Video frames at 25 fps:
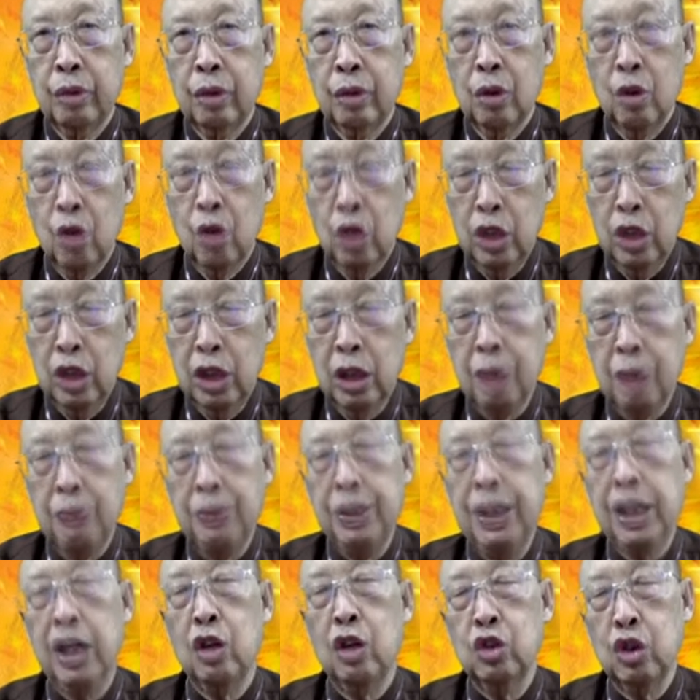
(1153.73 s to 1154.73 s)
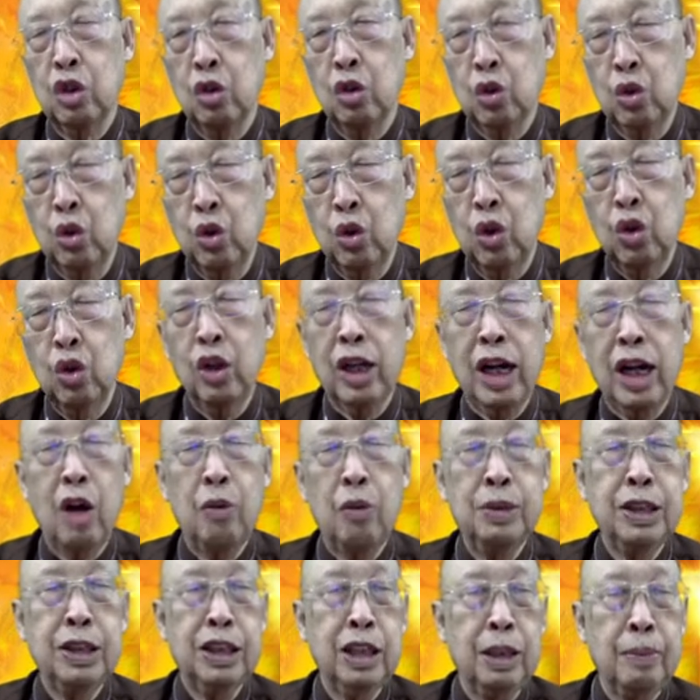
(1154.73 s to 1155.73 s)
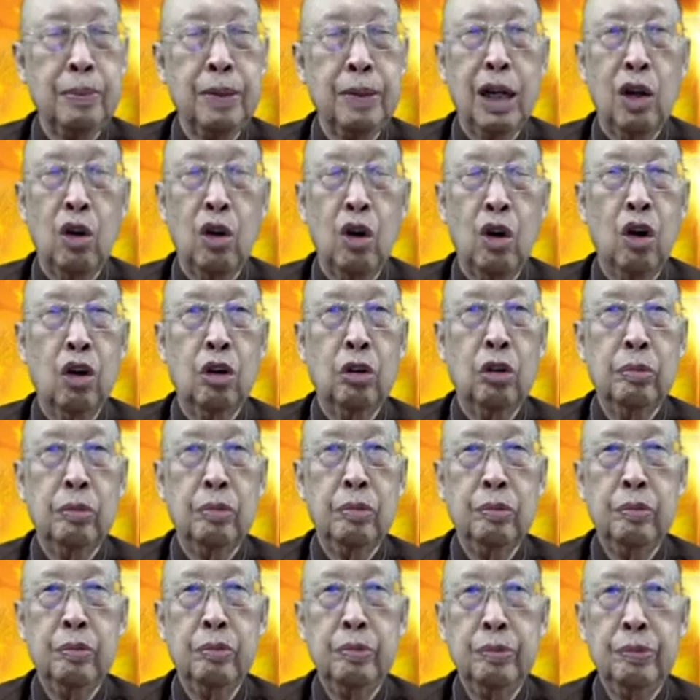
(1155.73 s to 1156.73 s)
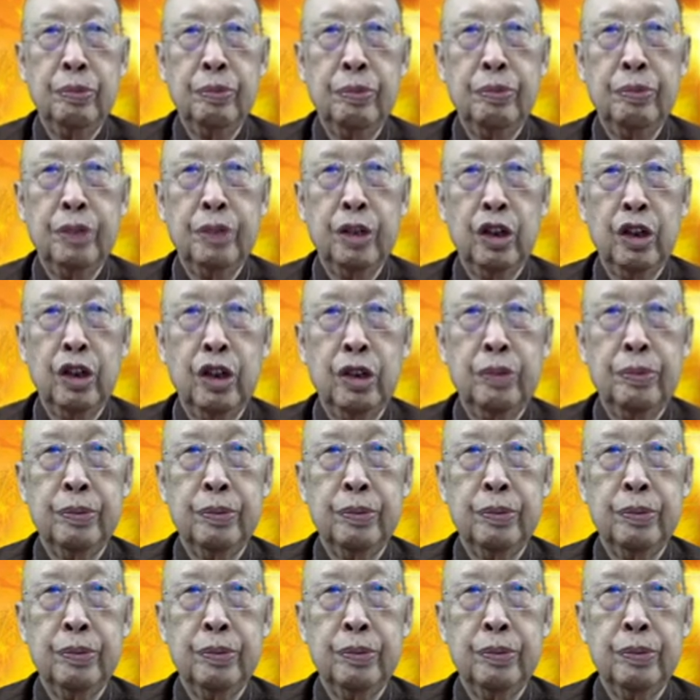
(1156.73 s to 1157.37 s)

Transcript: คนถือพี่เขาเจ้าซูนด้วยเขาประเสริฐมันก็ออก พี่น้อง